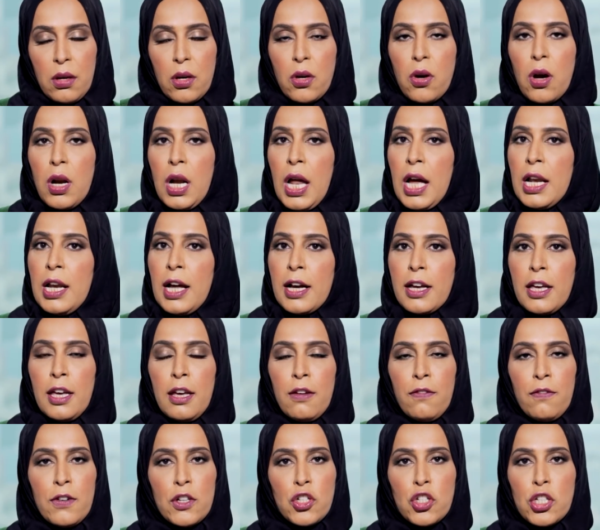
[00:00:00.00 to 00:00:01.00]
قال على
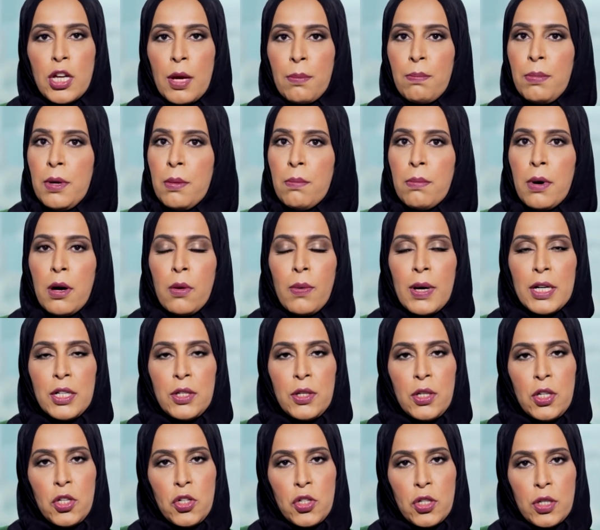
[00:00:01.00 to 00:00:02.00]
كيفش تبين
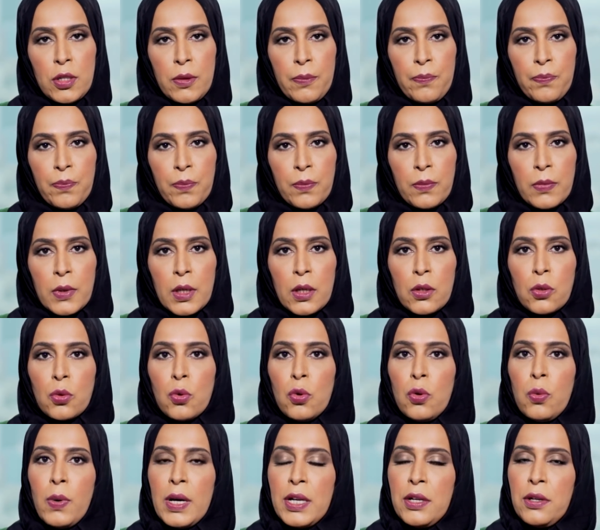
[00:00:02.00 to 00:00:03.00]
بوديك
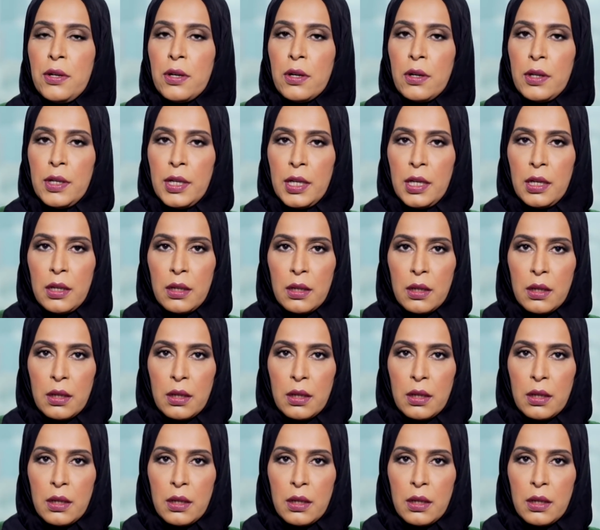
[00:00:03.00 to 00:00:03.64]
تقول ودوني